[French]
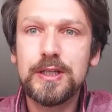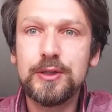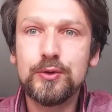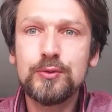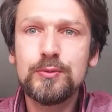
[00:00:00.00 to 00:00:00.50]

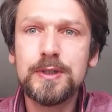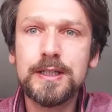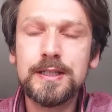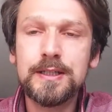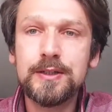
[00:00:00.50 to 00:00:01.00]
Lyon,
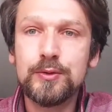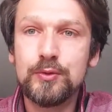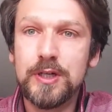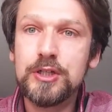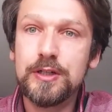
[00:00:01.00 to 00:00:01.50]

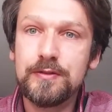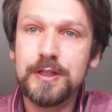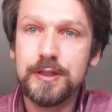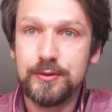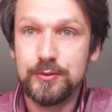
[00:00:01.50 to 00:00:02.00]
où là
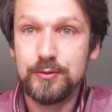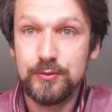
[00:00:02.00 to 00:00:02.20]
j'avais,